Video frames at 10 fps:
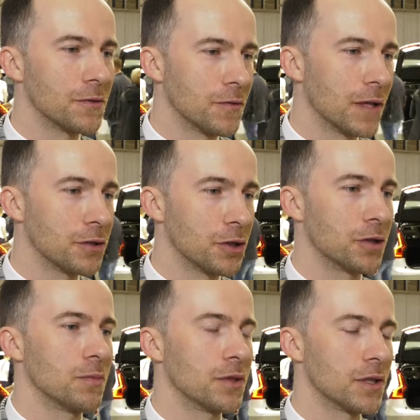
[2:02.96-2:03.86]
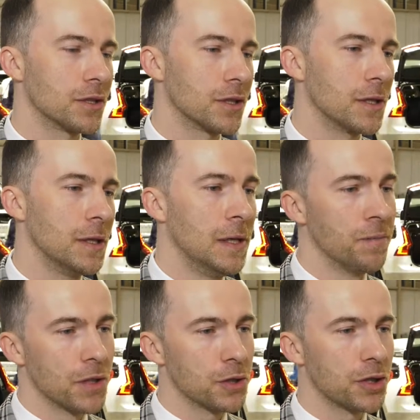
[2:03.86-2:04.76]
w świat. Cieszymy się, że,
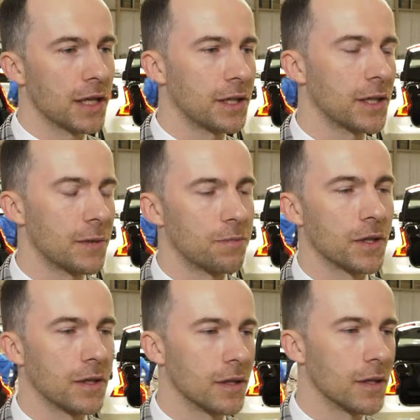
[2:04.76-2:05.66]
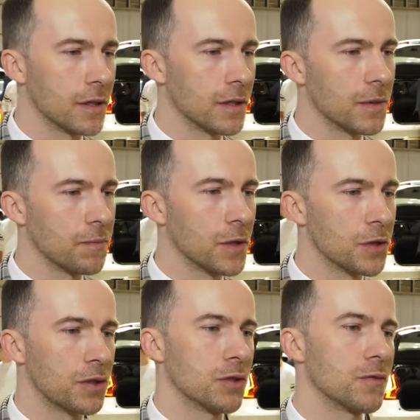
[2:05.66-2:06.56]
że takie
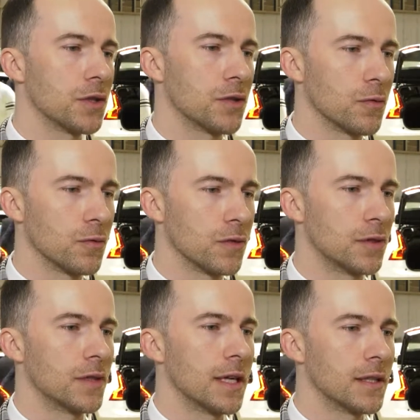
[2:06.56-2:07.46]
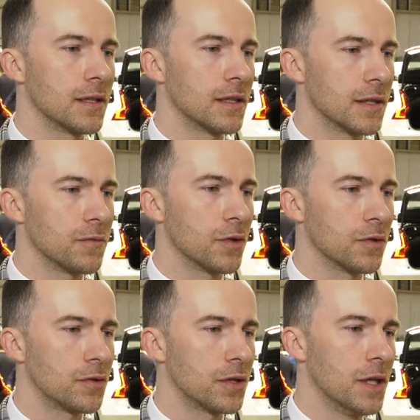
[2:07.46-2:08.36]
rzeczy również są doceniane na
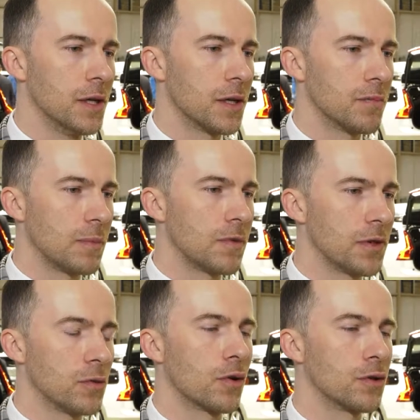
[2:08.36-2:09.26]
zewnątrz. E, mamy wielu